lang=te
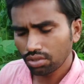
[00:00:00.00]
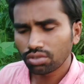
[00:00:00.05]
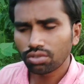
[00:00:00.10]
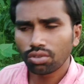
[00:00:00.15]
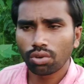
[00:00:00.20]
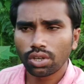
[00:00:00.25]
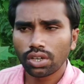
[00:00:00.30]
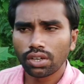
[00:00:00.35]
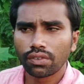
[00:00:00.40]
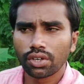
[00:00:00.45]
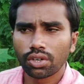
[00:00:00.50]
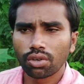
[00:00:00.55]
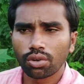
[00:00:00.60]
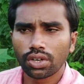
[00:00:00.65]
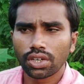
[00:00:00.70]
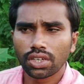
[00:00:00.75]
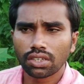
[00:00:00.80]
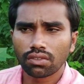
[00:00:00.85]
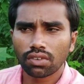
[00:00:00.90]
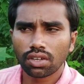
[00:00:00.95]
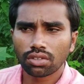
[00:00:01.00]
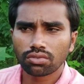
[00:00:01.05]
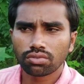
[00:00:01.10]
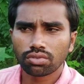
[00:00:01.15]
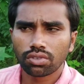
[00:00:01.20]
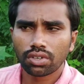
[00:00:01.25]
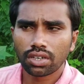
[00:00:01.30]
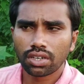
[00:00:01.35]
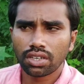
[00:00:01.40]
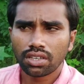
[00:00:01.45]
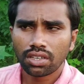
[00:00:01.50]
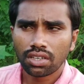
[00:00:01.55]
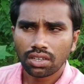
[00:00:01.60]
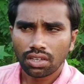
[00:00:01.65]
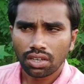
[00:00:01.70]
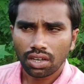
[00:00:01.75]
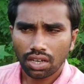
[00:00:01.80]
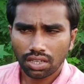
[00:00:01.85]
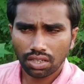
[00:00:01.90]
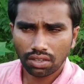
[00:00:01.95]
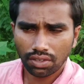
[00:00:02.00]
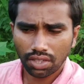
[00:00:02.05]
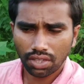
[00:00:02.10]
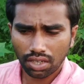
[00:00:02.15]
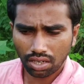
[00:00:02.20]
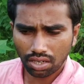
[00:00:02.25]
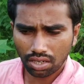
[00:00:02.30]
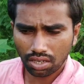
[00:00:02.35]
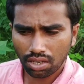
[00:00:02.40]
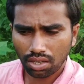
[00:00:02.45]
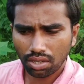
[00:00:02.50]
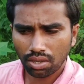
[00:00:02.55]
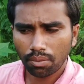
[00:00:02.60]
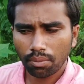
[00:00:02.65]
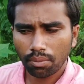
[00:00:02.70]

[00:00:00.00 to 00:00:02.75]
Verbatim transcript: సో ఈ వీడియో ఎండింగ్ వరకు చూడండి అదేవిధంగా